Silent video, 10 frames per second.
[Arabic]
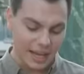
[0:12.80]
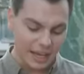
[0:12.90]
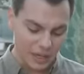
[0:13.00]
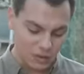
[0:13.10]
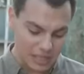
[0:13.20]

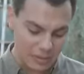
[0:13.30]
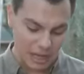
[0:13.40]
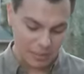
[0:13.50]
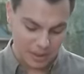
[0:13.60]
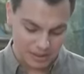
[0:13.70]
غير أنه
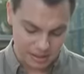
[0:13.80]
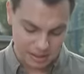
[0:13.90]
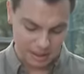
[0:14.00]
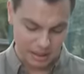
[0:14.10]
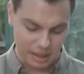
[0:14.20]
سمح بازل
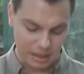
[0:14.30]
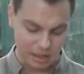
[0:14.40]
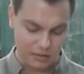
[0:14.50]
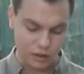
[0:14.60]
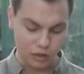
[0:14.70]
للأطفال